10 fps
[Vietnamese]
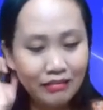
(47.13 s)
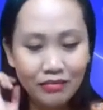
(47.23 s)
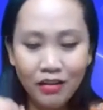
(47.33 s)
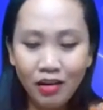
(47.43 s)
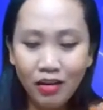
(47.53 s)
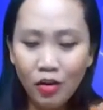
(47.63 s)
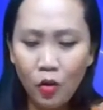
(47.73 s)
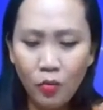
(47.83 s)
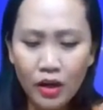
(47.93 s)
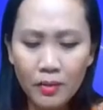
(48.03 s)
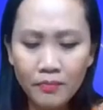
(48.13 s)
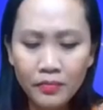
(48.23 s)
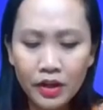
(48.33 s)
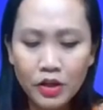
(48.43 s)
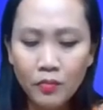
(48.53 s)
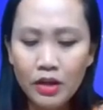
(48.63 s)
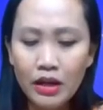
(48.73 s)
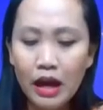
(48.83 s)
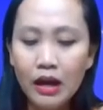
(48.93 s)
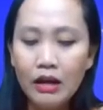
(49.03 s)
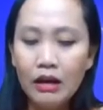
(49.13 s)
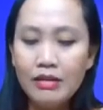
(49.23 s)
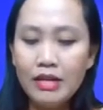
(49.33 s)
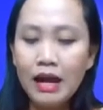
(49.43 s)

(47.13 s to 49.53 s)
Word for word: tăng rất là khủng khiếp giống như là ờ,